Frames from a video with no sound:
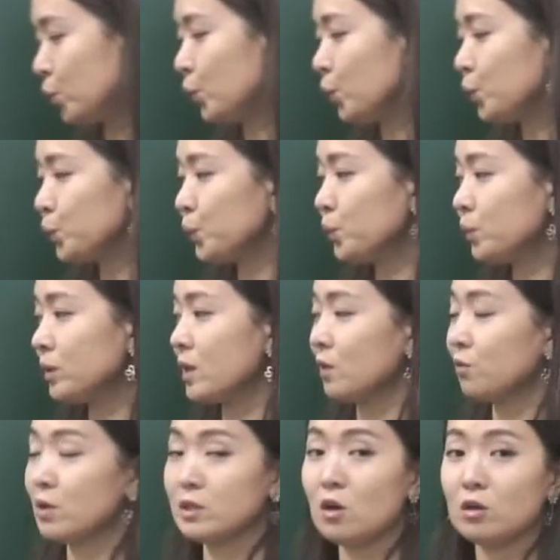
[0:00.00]

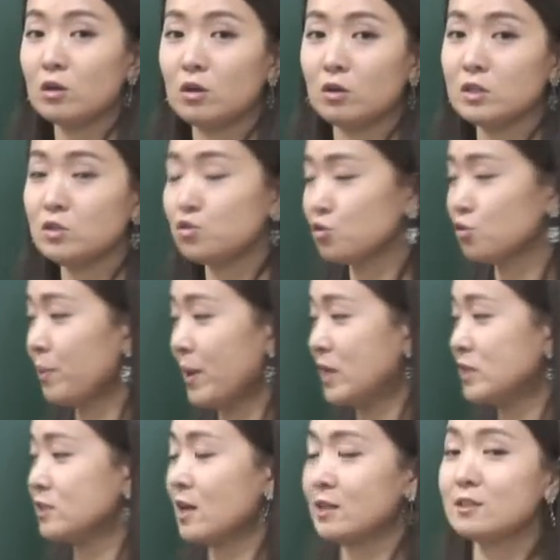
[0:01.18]
꼬궁이라고 해서 이거는 중국
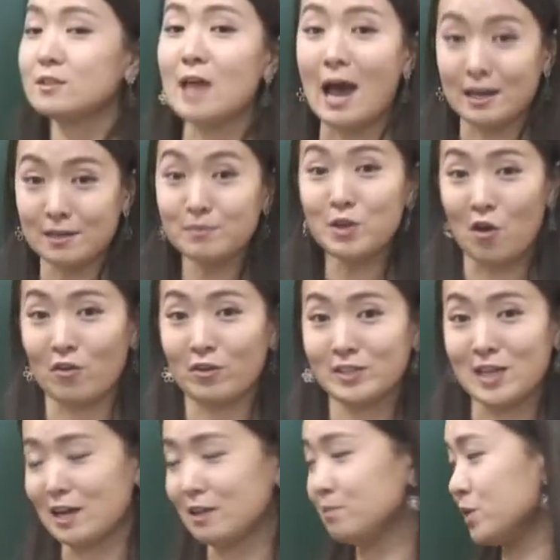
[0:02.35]
베이징에 있는
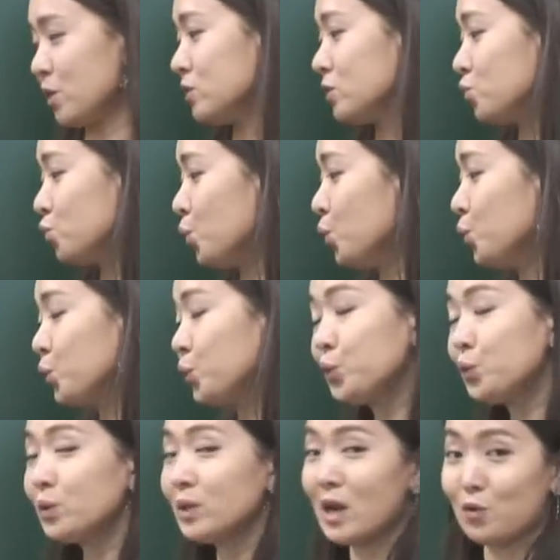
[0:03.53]
자금성을
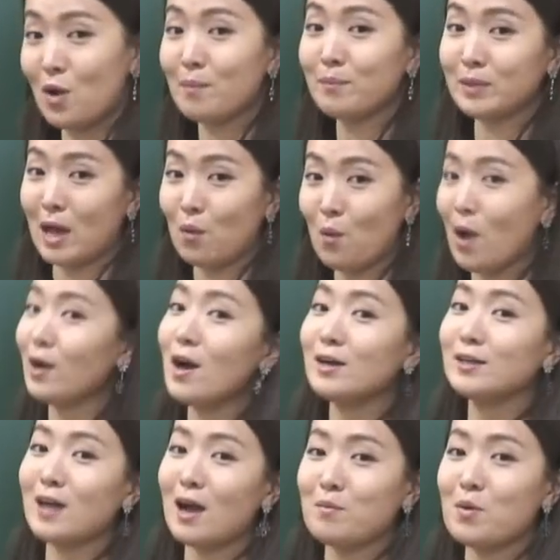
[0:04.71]
꼬궁이라고 합니다.
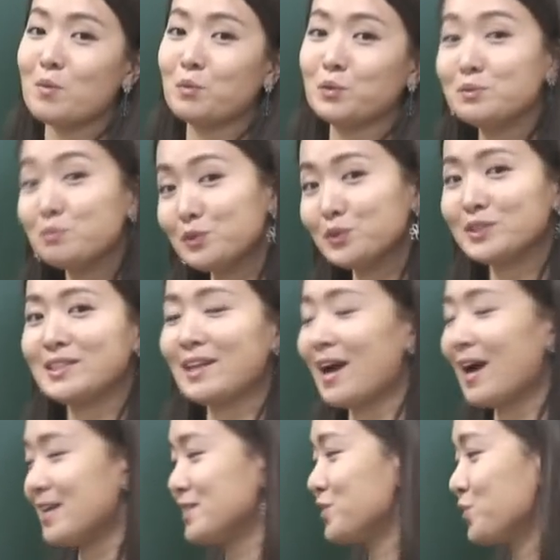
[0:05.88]
관광을 가면 모든 분들이
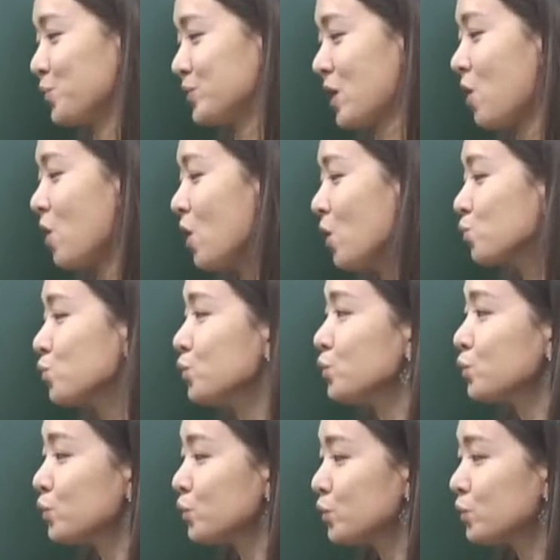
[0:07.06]
다 가시는 곳이에요.
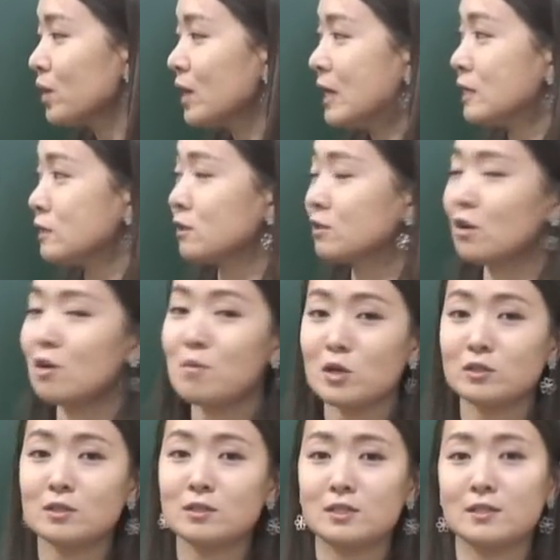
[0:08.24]
꼬궁. 자,
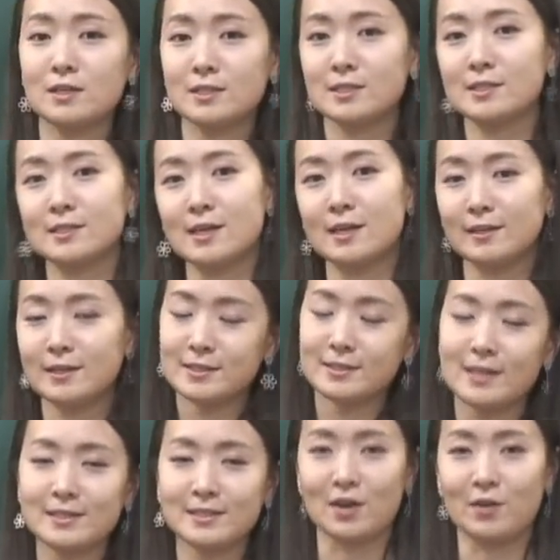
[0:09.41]
그러면은 이제 택시기사 택시를
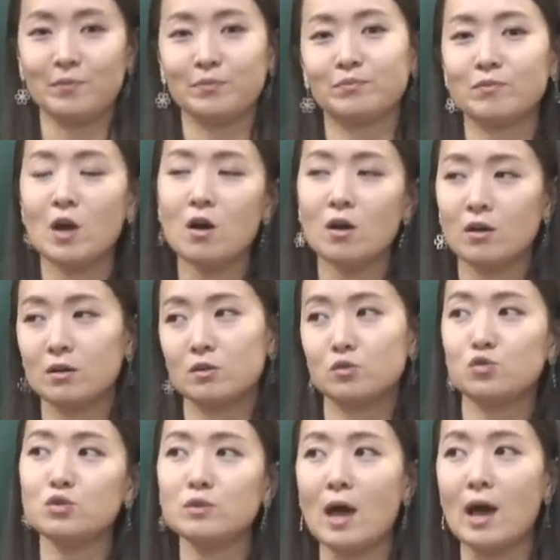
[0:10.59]
탔어요.
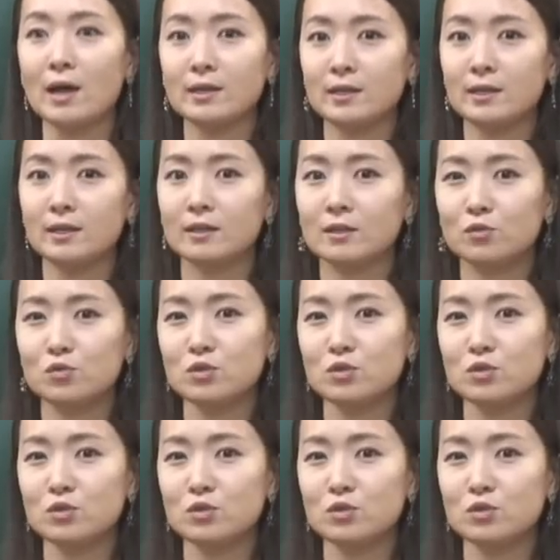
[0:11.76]
去哪里